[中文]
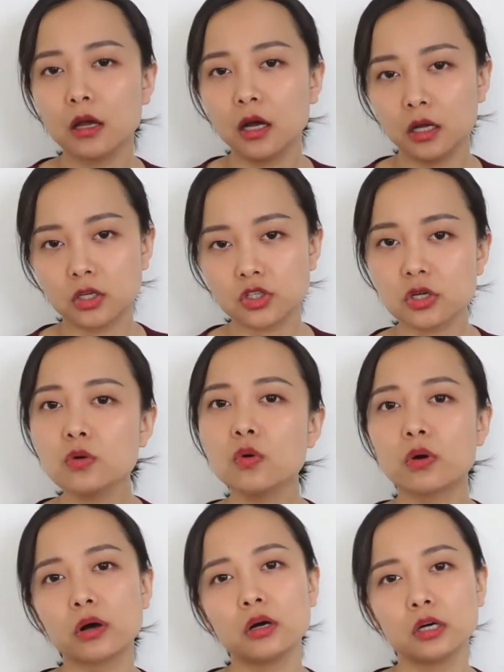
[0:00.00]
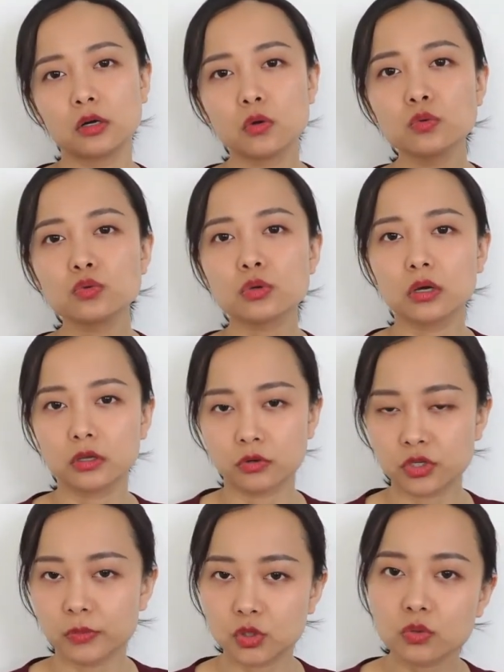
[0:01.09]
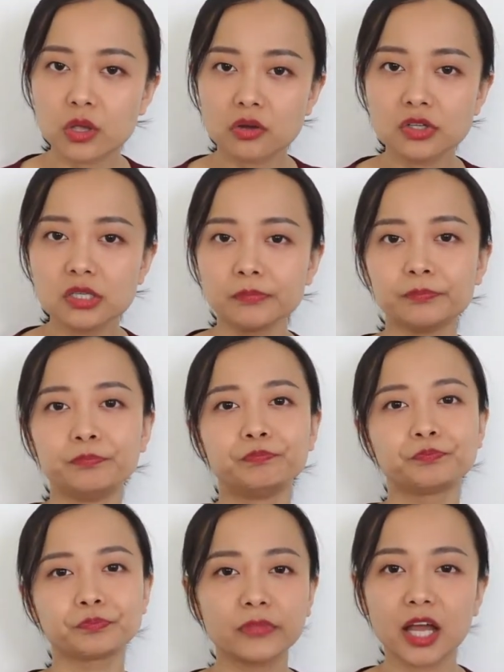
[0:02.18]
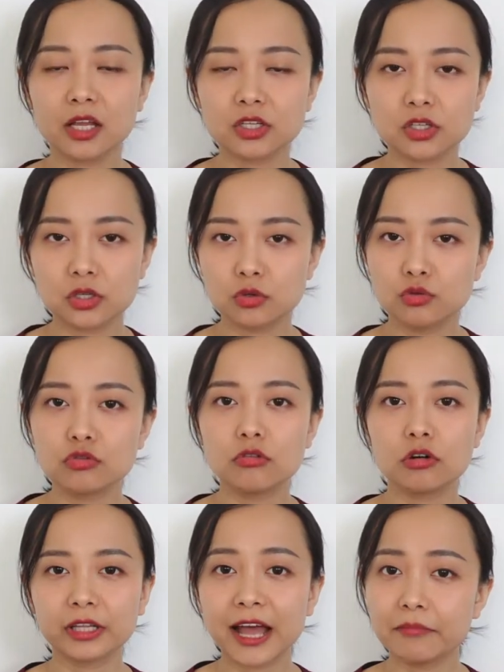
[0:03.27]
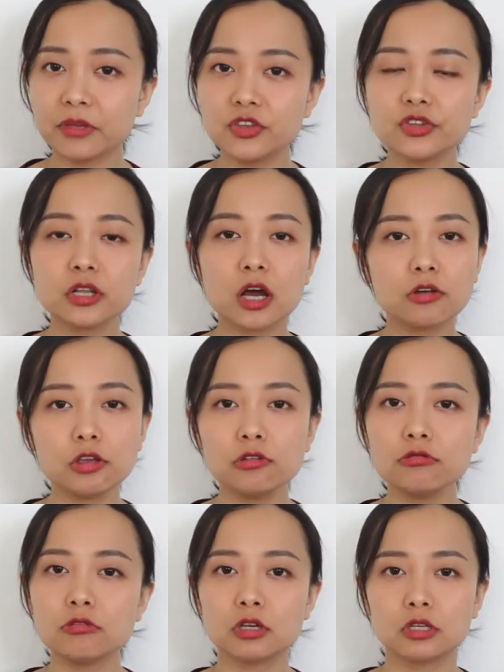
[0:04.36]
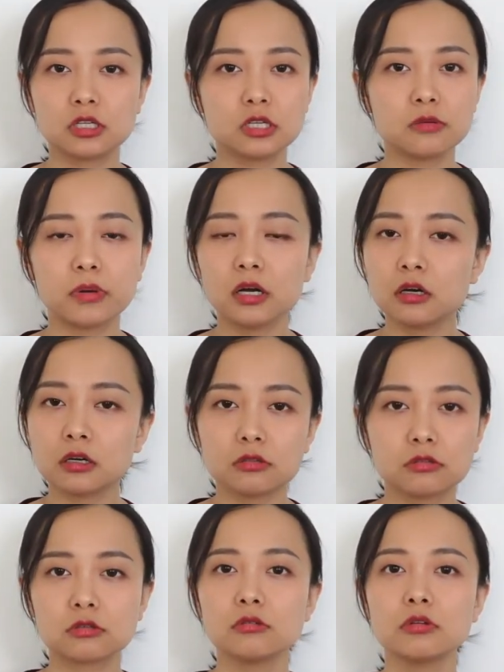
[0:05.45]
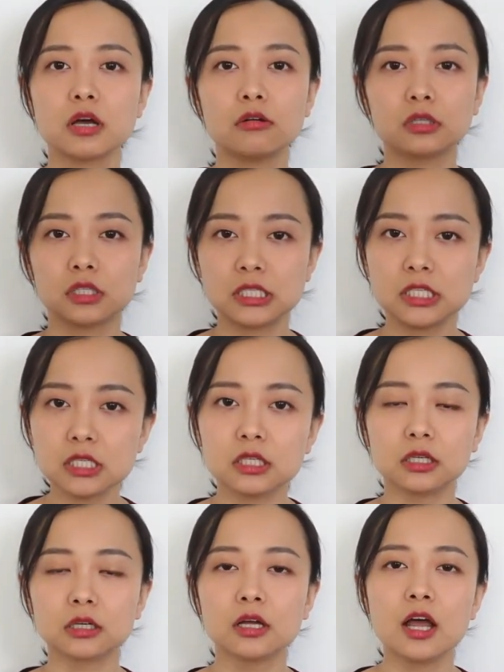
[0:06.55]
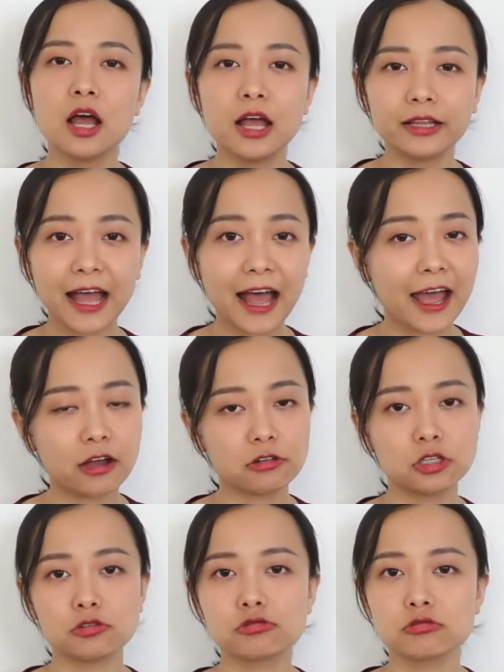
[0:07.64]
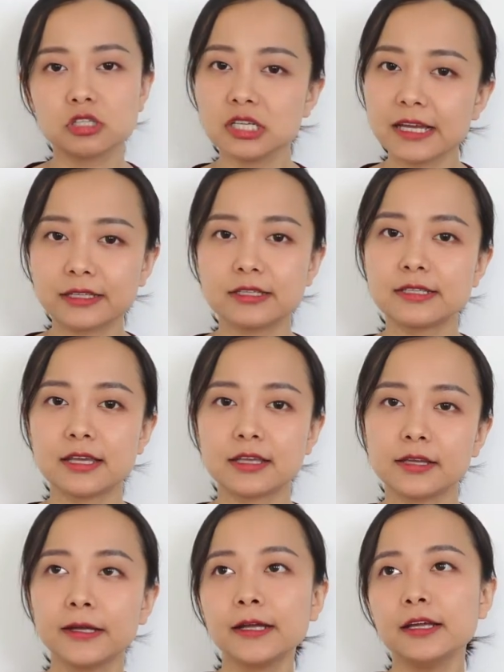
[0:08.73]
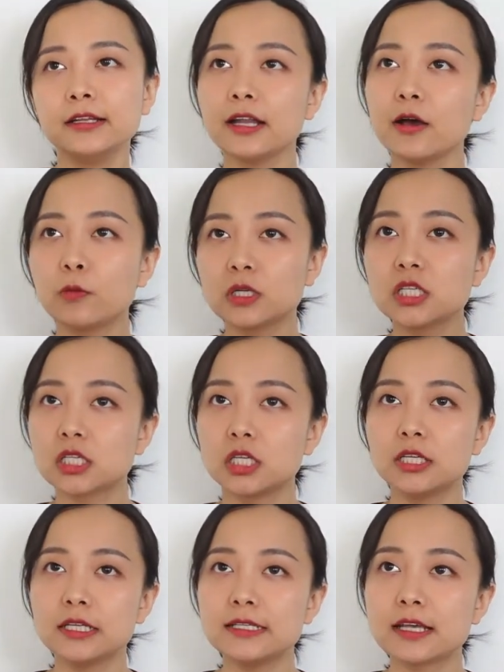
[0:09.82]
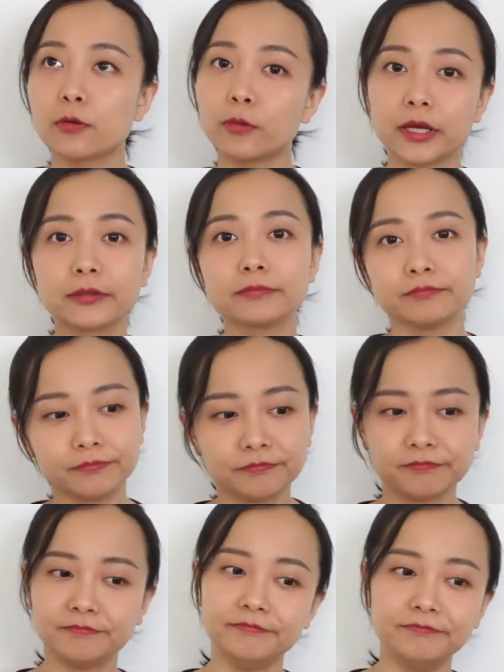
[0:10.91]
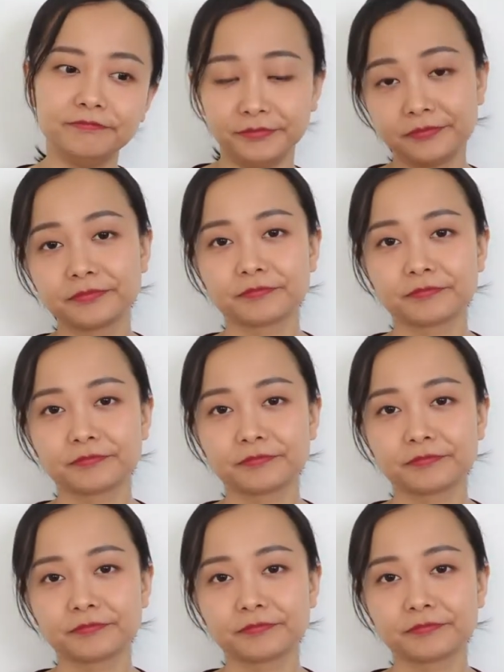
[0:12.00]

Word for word: 呃，生活和工作有什么重要性。但是如果他明知道英语是一门很重要的技能，他还要提出这样的建议。那我只能理解为，嗯，